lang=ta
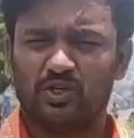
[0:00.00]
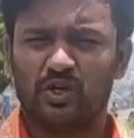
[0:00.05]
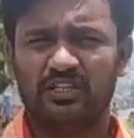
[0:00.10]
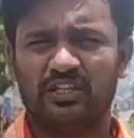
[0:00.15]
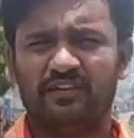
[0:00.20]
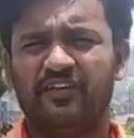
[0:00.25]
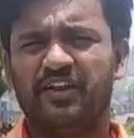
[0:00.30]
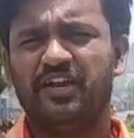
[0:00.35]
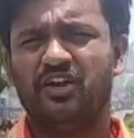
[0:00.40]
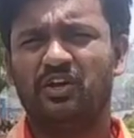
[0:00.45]
ஸோ
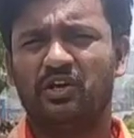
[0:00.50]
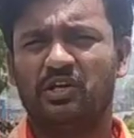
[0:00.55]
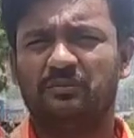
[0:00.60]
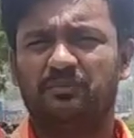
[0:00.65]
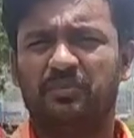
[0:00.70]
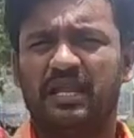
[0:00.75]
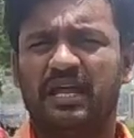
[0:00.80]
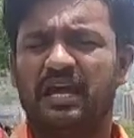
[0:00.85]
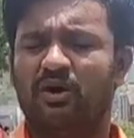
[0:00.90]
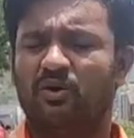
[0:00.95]
இந்த வீடியோ
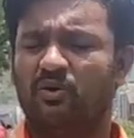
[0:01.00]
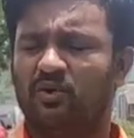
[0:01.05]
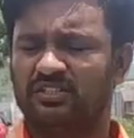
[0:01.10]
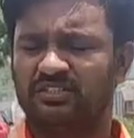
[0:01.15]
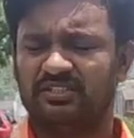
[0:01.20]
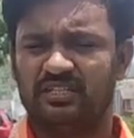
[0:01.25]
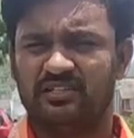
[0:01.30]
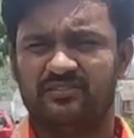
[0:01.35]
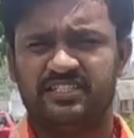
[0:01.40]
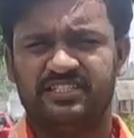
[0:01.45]
கிளிப்பில்
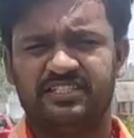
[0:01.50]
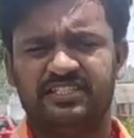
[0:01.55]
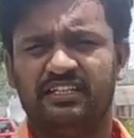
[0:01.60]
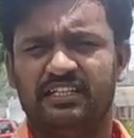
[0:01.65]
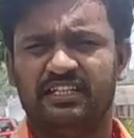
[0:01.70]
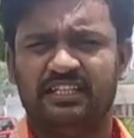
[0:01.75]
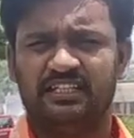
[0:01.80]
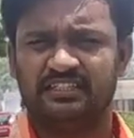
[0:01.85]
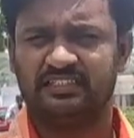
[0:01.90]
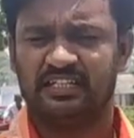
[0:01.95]
ஒரு சில
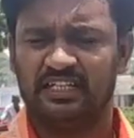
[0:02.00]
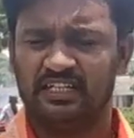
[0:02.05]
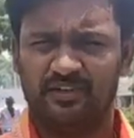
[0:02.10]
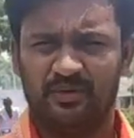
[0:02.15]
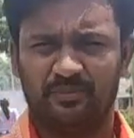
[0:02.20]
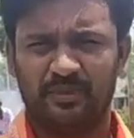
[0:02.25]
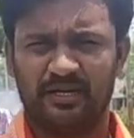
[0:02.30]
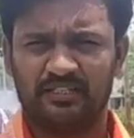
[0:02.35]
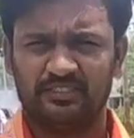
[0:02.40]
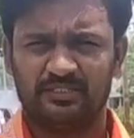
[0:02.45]
விஷயங்கள் நீங்கள்
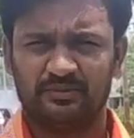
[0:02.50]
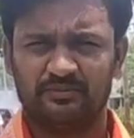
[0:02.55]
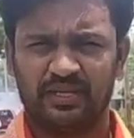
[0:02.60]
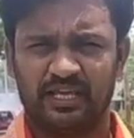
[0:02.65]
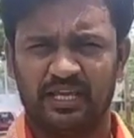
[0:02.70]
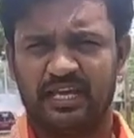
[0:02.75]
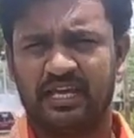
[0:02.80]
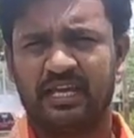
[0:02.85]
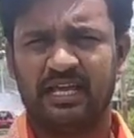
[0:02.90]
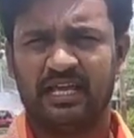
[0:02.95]
தெளிவாக
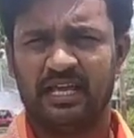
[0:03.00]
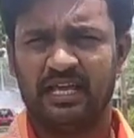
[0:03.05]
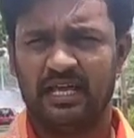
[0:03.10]
பார்த்துருப்பீங்க